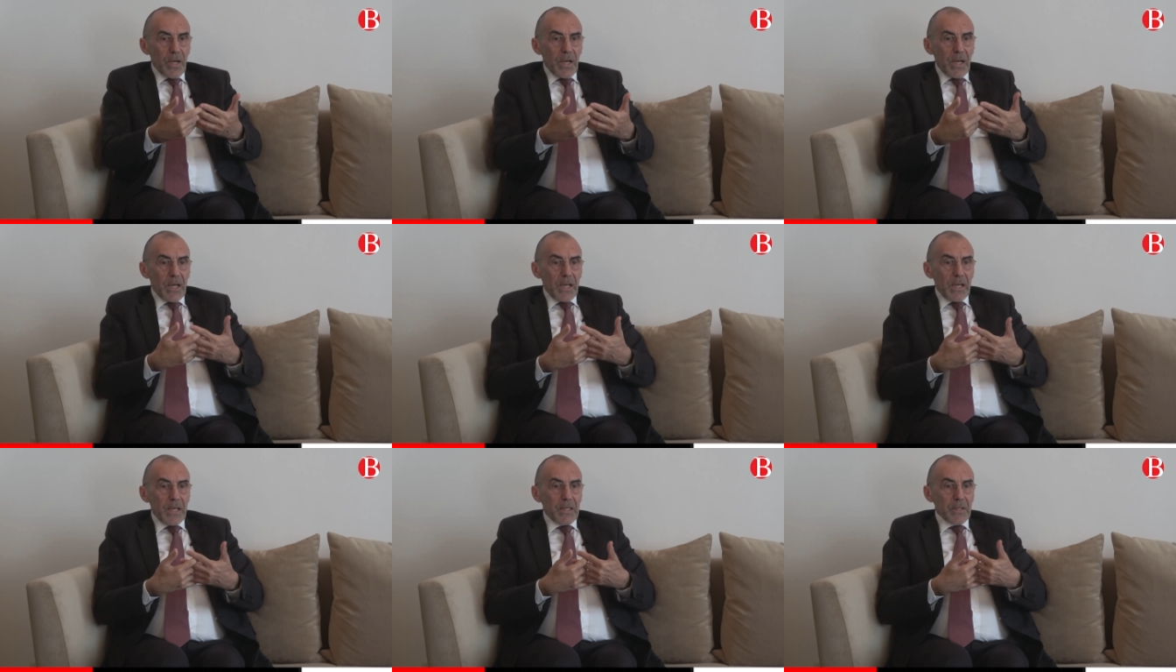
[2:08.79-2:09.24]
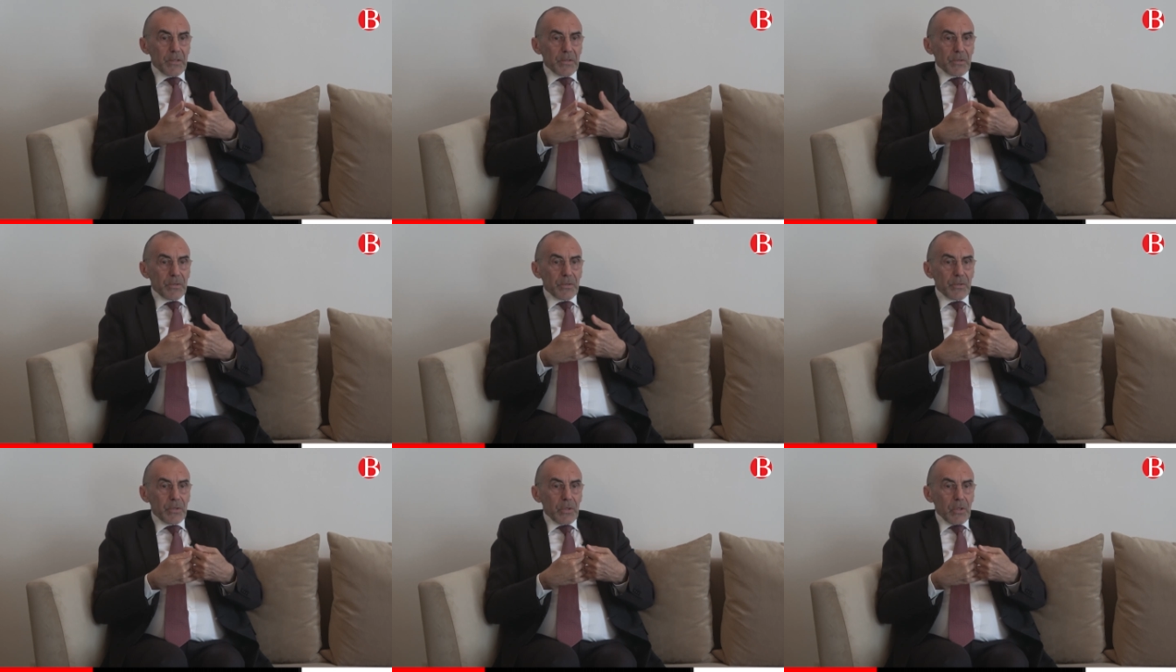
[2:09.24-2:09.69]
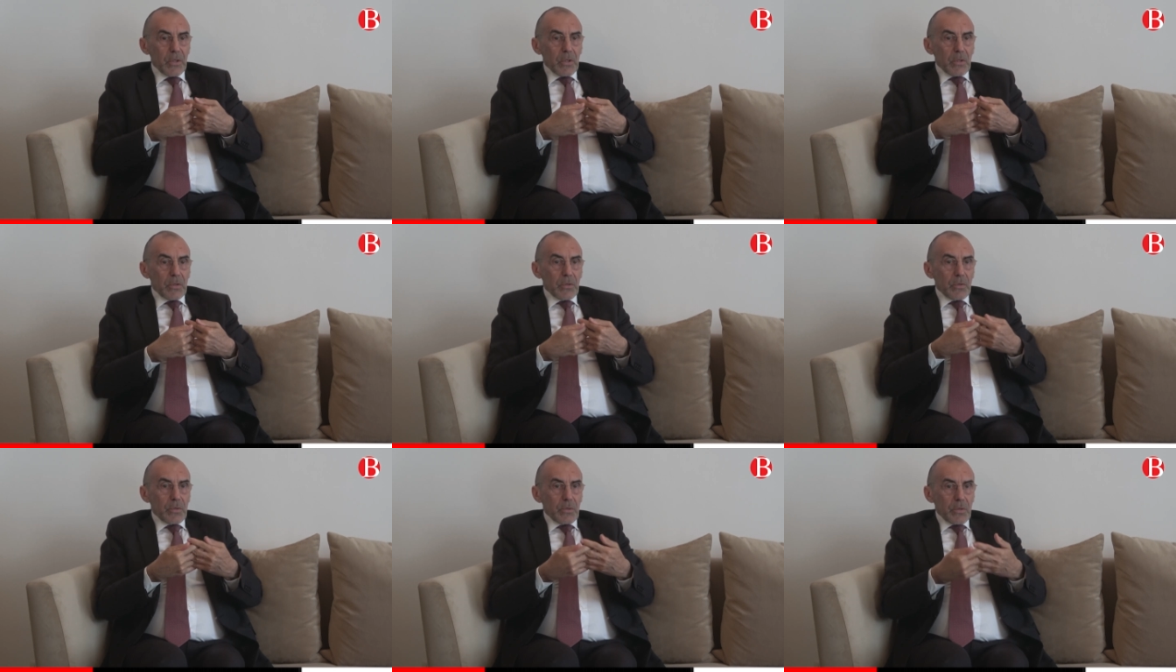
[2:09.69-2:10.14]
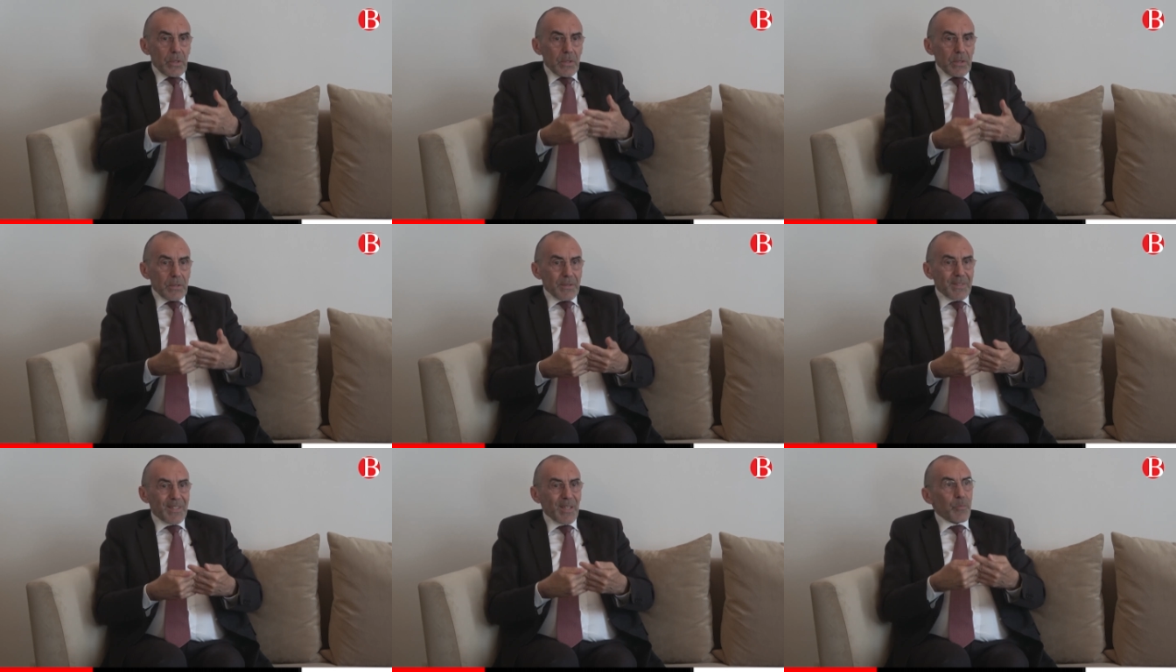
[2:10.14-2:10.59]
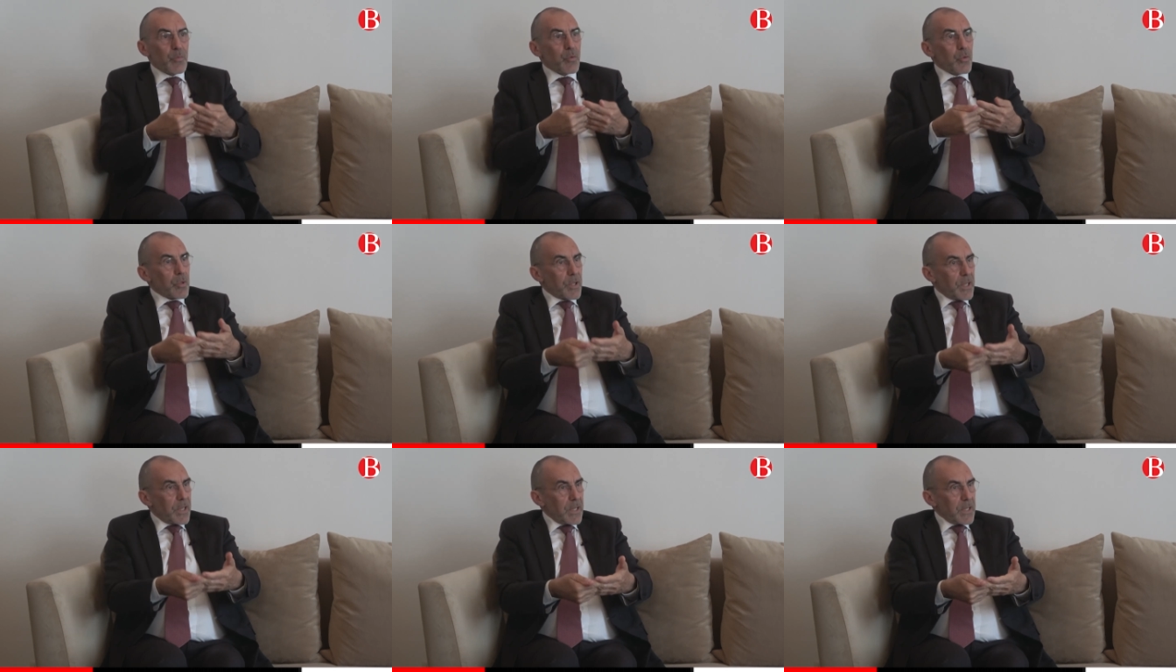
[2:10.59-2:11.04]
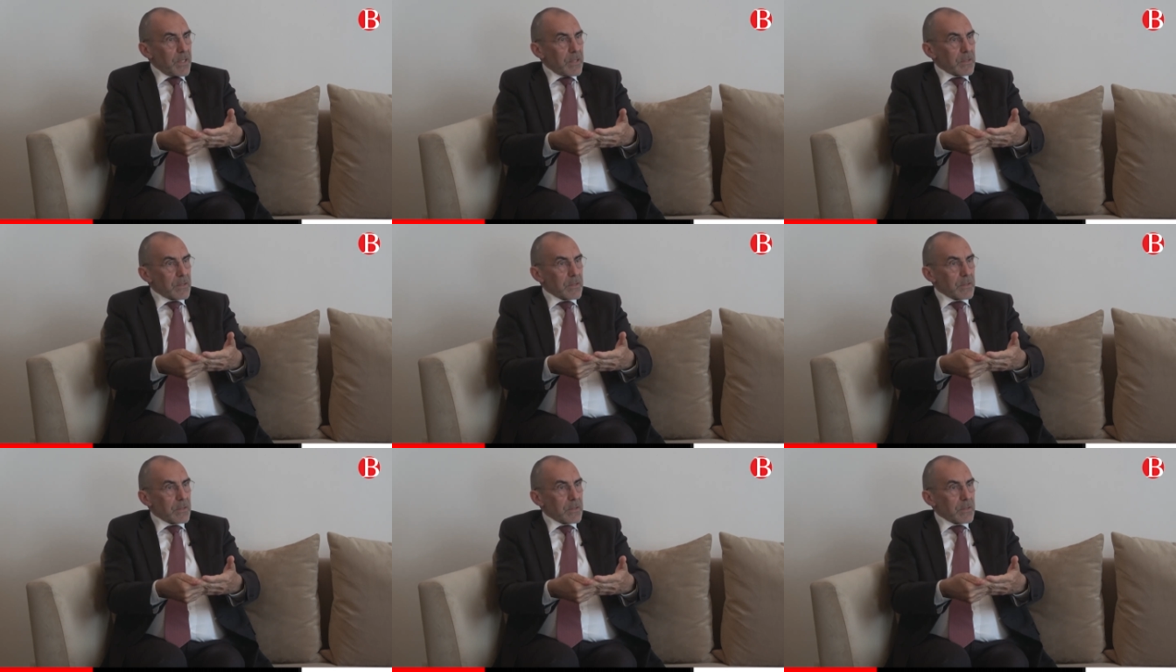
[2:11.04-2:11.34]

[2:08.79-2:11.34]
à euh, débloquer